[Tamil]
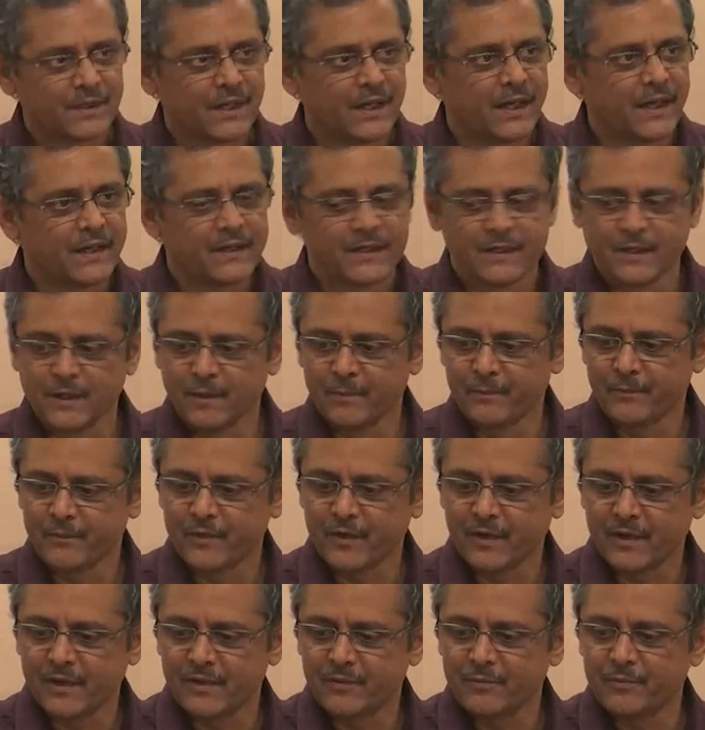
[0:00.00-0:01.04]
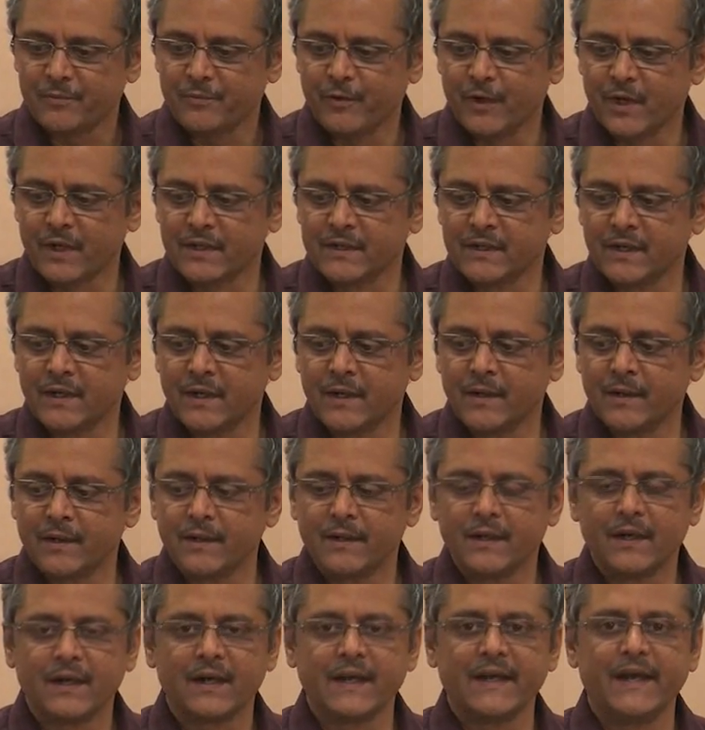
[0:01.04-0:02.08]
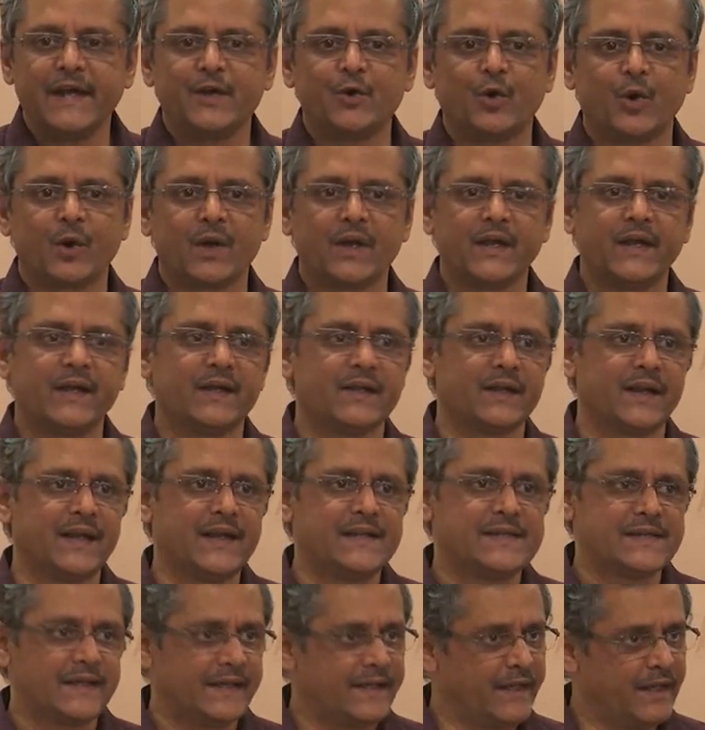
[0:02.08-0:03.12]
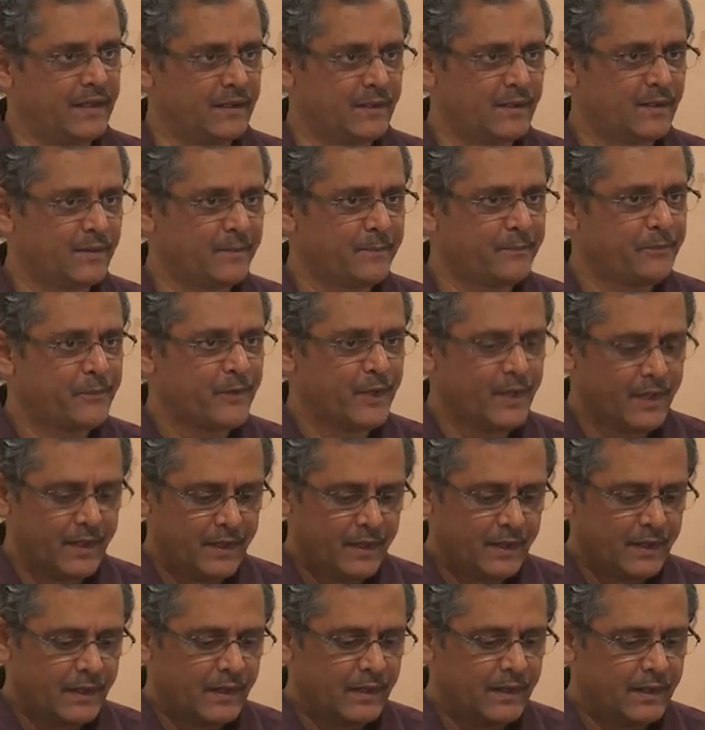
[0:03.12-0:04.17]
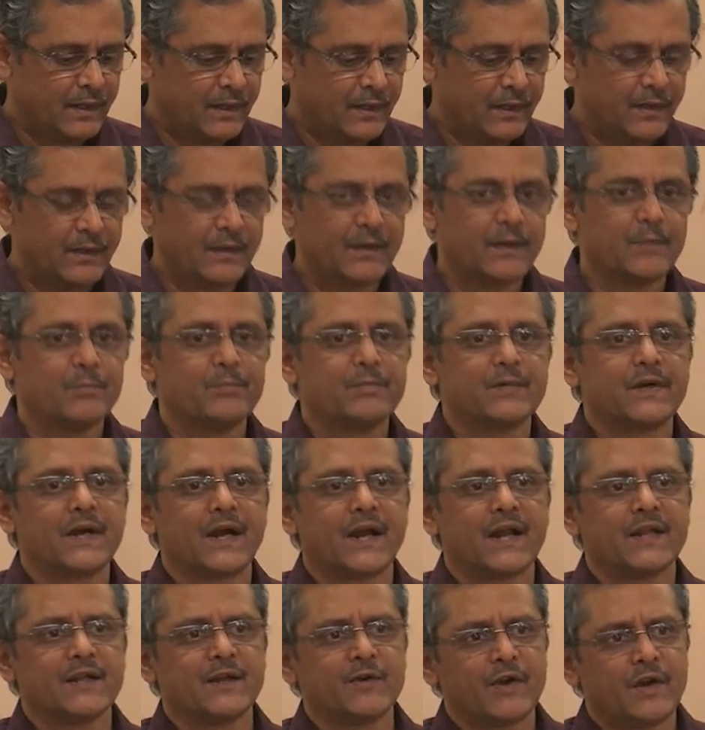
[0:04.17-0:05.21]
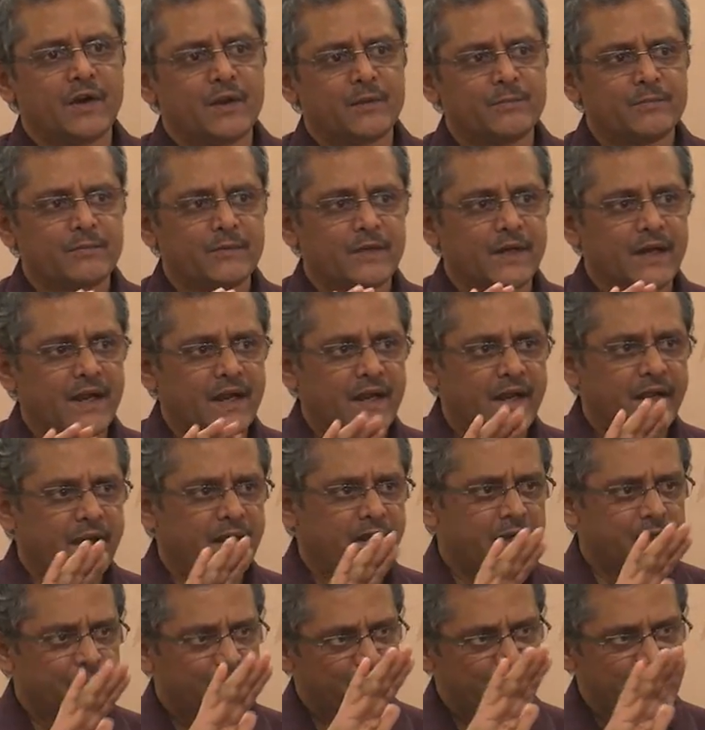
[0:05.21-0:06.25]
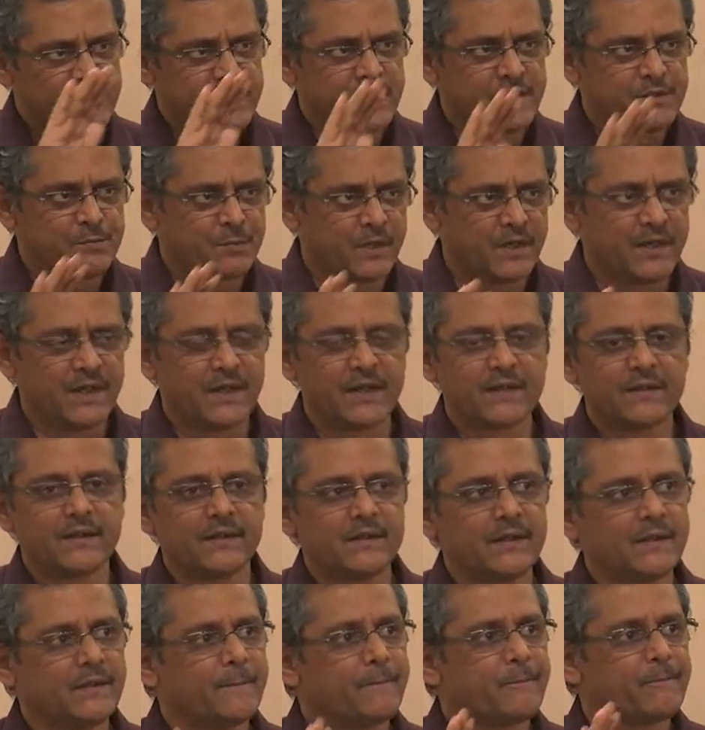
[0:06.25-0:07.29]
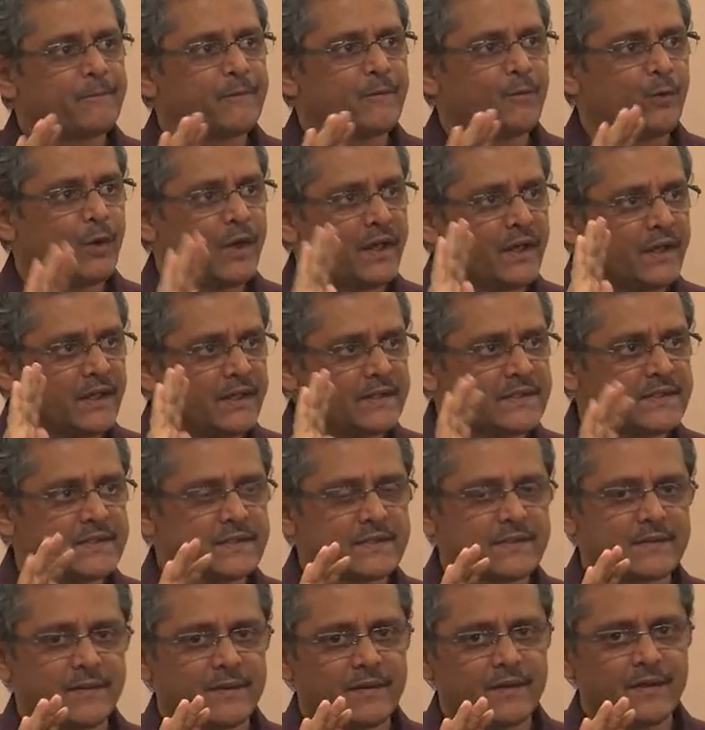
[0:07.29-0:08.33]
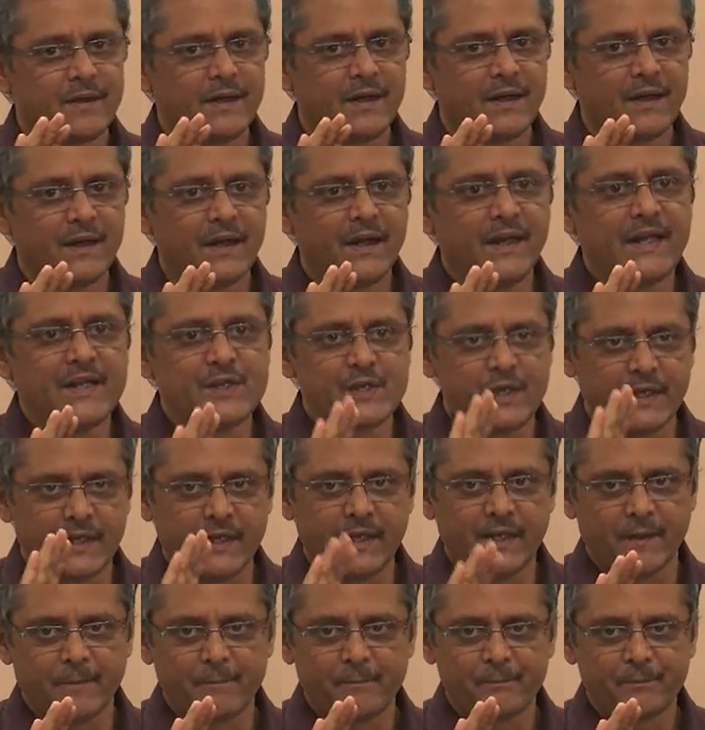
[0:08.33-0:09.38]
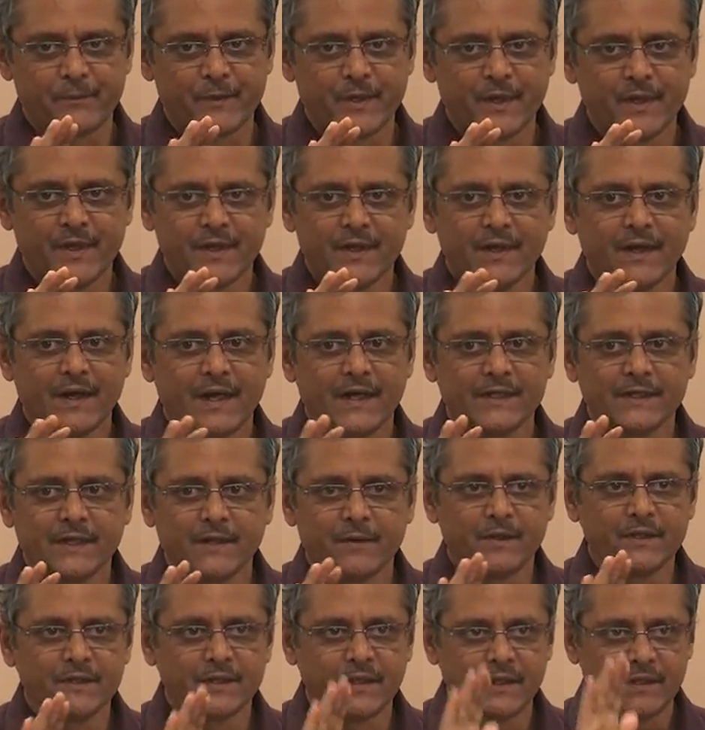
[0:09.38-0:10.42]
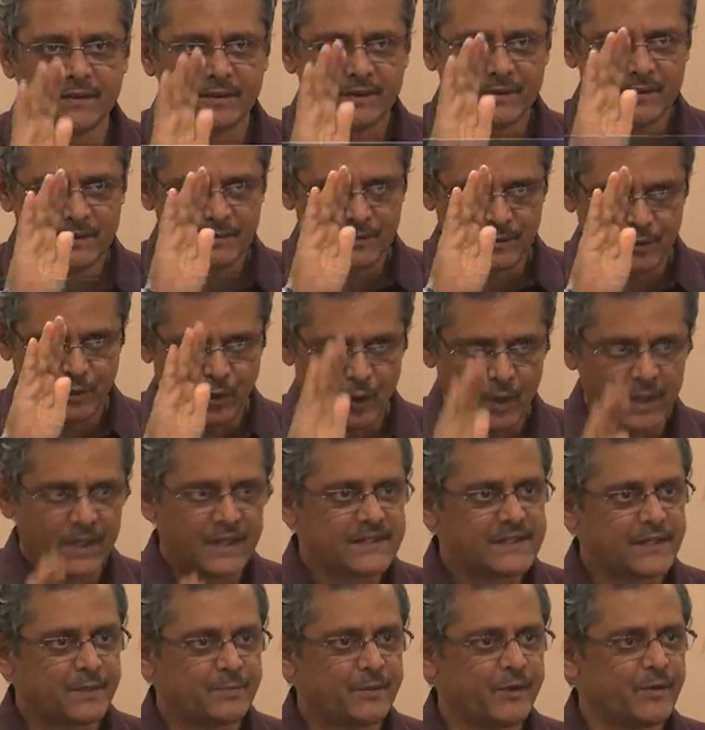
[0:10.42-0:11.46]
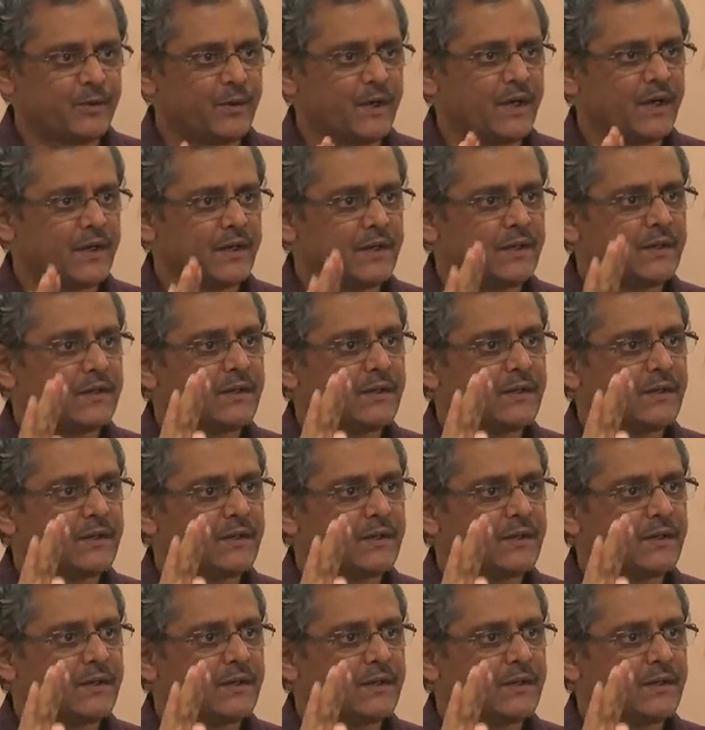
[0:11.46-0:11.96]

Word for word: மறுமதிப்பீட்டில் புதிய முறை அறிமுகப்படுத்தப்பட்டுள்ளதாகவும் விளக்கம் தந்தார் கடந்த வருடம் ரெண்டே ரெண்டு ப்ரொசீஜர்ஸ் மட்டும் இருந்தது ஒன் இஸ் ரீசெக்கிங் அதில் வந்து டோட்டல் செக் பண்ணுவாங்க